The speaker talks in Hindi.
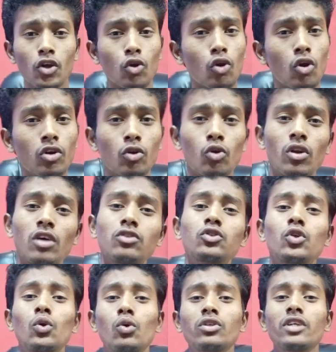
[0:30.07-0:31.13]
से रोल आउट होना
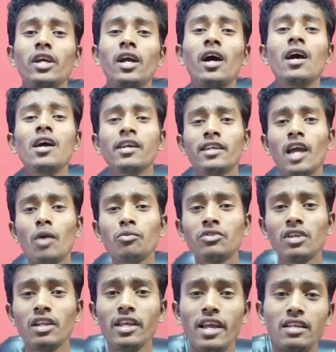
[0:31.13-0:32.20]
शुरू हो जाएगा क्या आप
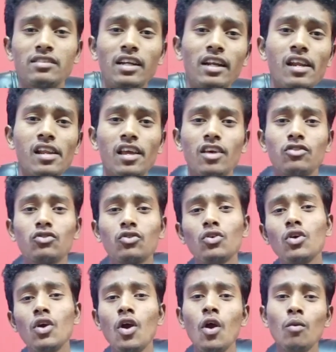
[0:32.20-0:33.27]
इसके लिए एक्साइटेड हैं दोस्तों
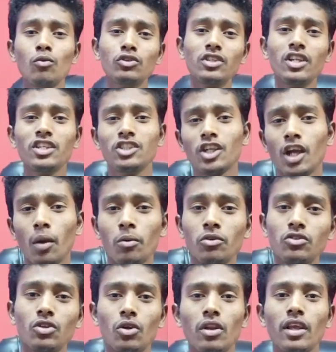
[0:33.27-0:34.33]
मुझे नीचे
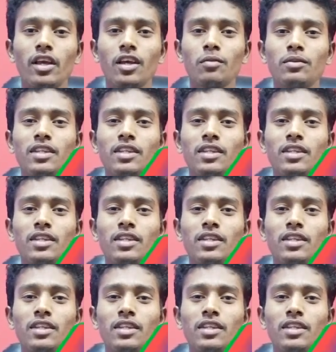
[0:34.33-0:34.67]
कमेंट जरूर लिख कर